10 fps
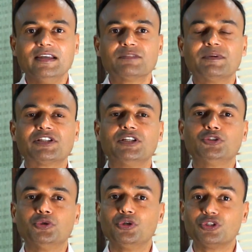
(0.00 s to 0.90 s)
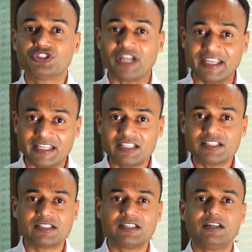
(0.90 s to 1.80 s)
स्पेशली जो लोग
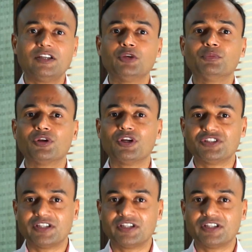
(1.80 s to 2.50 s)
चाइनीज़ न्यूमरोलॉजी